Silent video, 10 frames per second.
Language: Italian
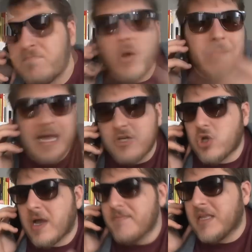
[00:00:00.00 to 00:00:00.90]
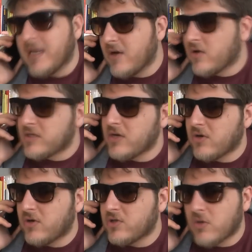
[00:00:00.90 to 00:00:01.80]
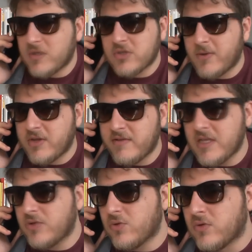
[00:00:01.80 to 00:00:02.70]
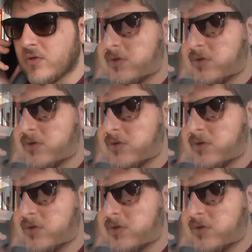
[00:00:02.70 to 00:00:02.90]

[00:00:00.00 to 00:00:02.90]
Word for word: Poi magari so cambiate le cose, io non lo so, questo me lo devi dire tu.